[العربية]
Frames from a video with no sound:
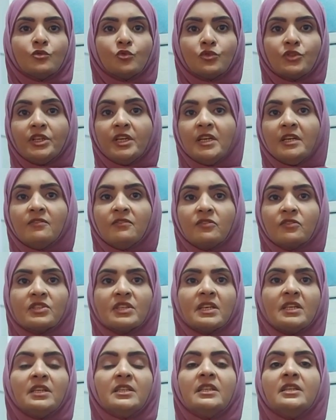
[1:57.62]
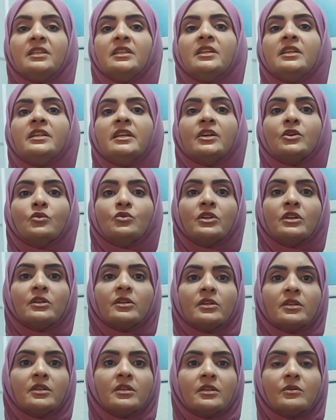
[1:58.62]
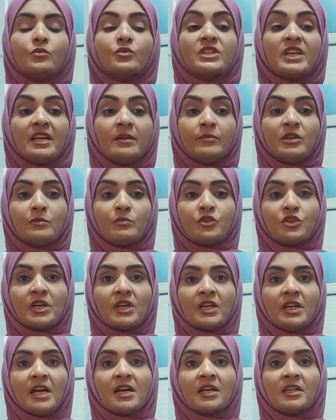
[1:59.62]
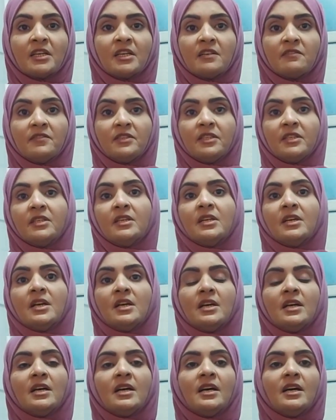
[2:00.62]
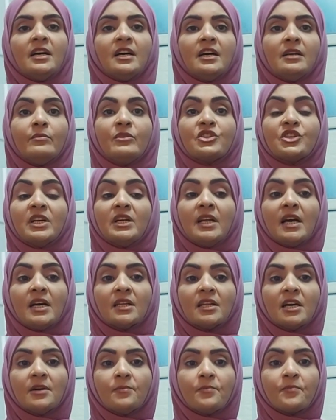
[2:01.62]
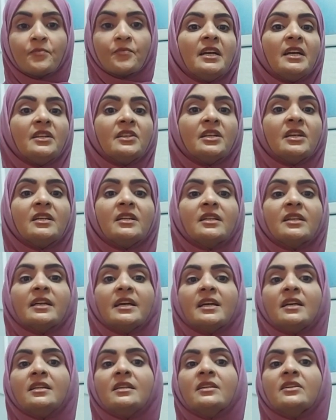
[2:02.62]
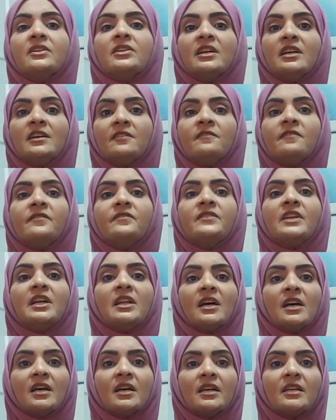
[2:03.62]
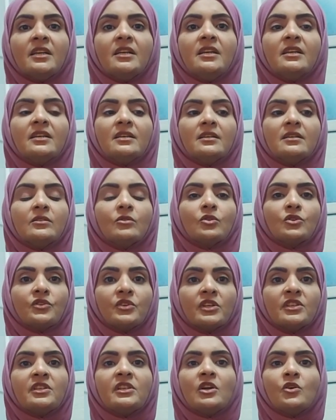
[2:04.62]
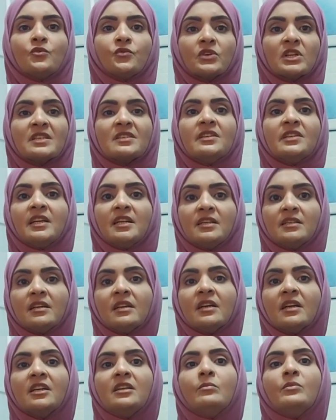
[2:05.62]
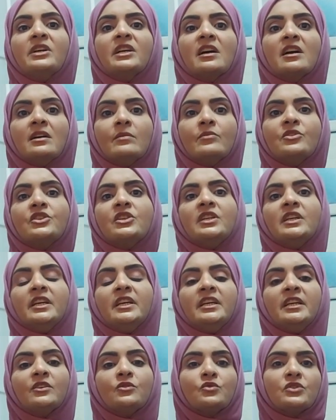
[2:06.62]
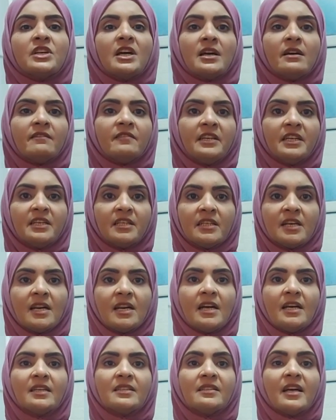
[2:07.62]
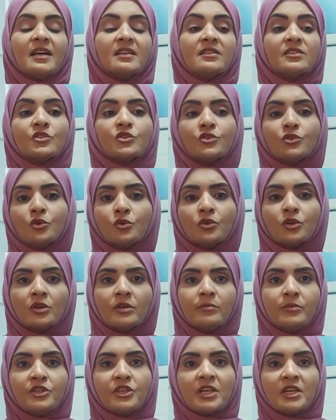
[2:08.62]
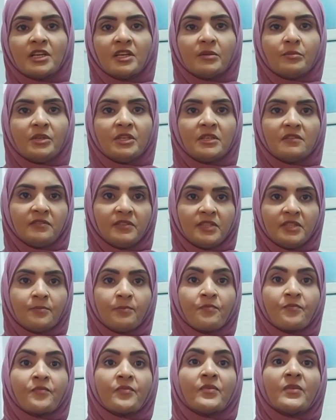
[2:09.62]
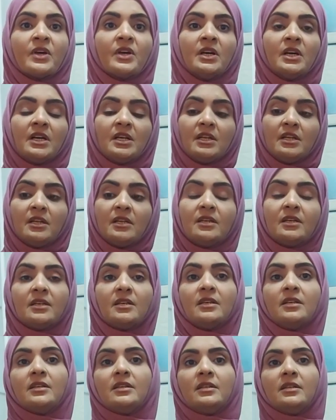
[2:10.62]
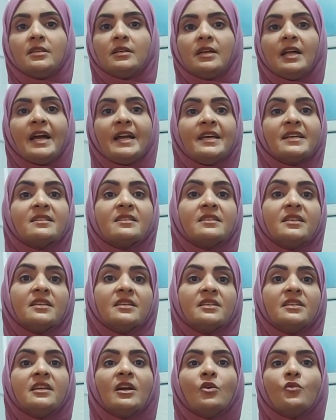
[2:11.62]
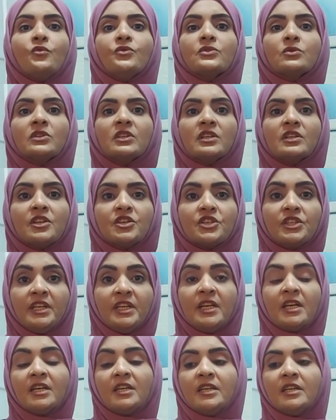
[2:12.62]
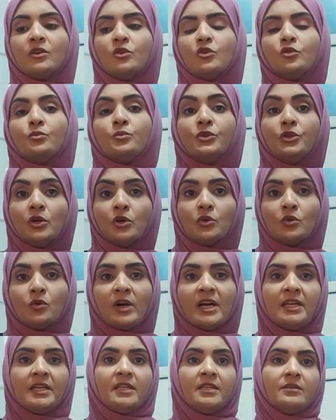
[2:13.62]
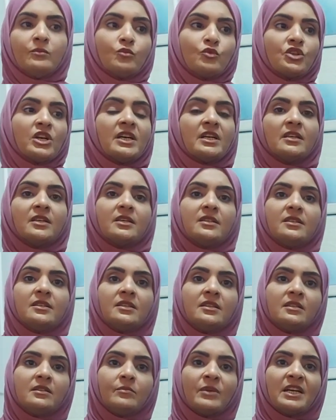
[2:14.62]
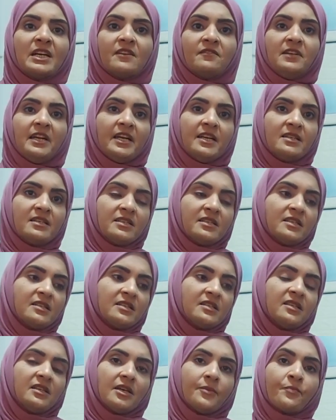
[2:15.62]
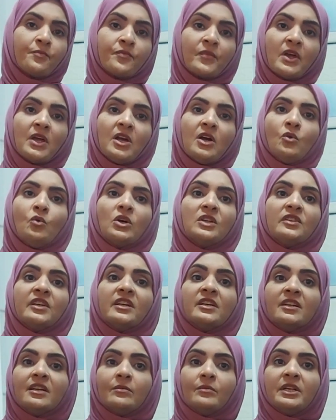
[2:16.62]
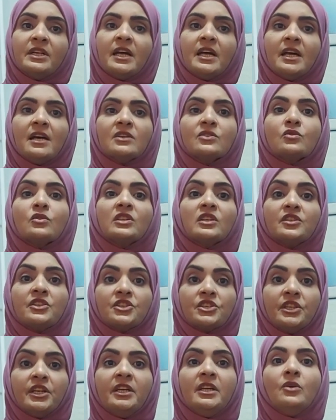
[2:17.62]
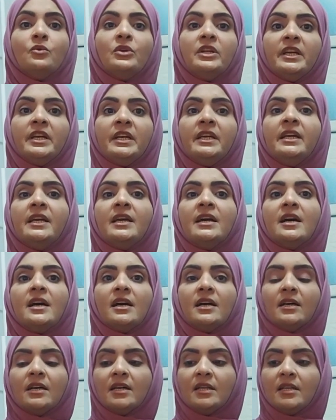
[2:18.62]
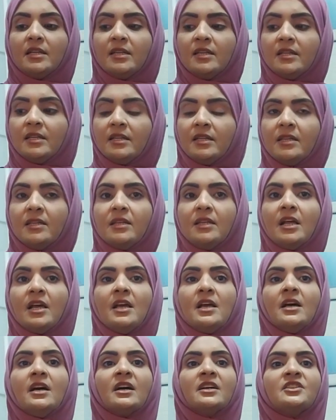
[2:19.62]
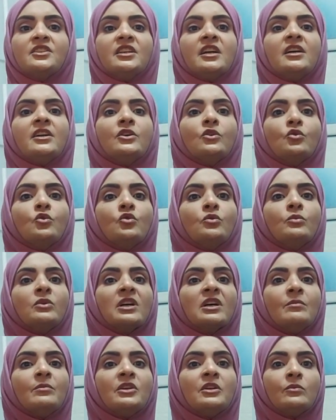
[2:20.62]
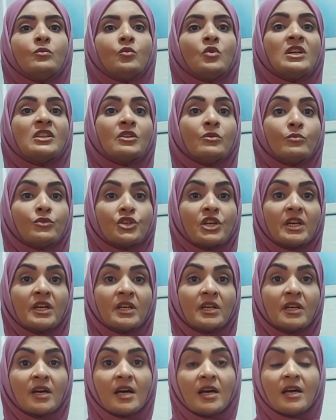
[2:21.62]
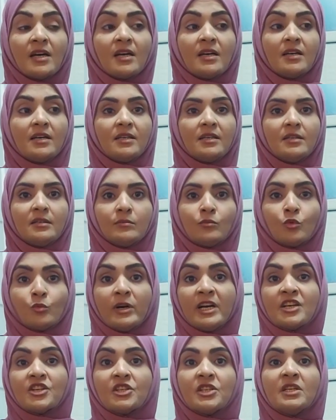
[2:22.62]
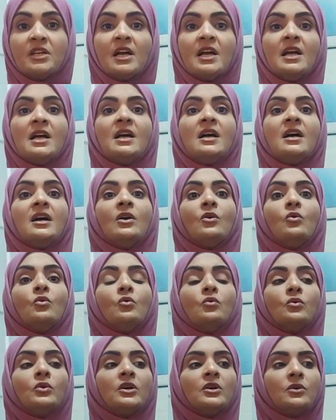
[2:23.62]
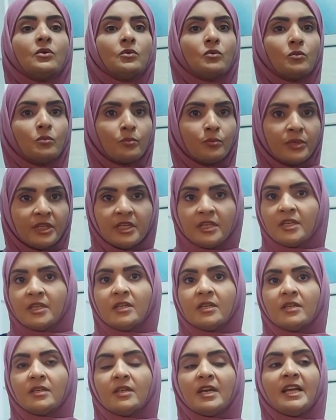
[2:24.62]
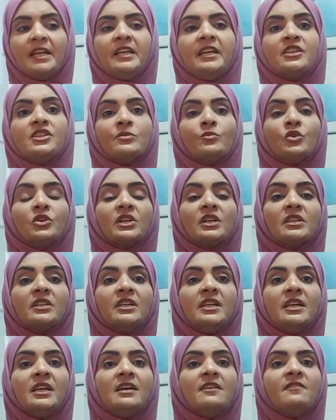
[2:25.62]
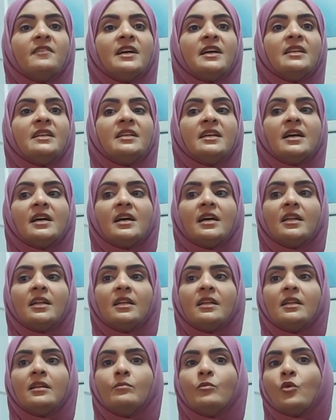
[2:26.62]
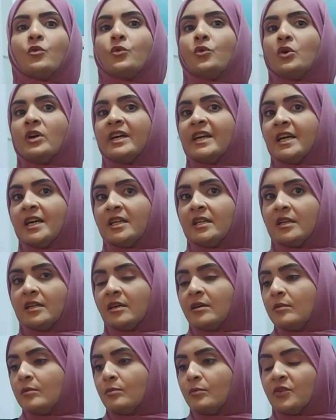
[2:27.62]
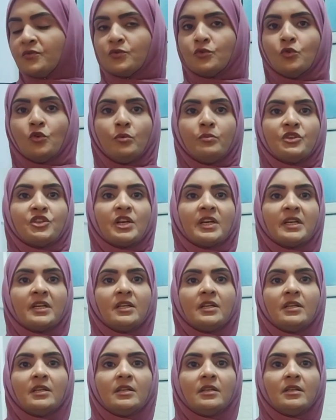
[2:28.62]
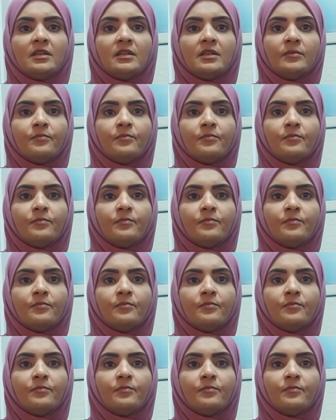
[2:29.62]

تتيح الفرصه لهن هن يكون مساهمات بشكل حقيقي في آه، المجال هذا ايضا كان ضعف تلقي قدرتهم او فرصهم على تلقي البرامج اللي هي تساهم في ان تعزز دورهم بشكل كبير في الحياه السياسيه او في السلطه التشريعيه خلينا لو بنحكوا عليه مشاركه المراه في الحياه السياسيه واخترنا منها السلطه التشريعيه واللي هي الاختيار يكون من قبل المواطن بشكل مباشر وبآلية ديمقراطية فأن الموضوع كان مفتوح بشكل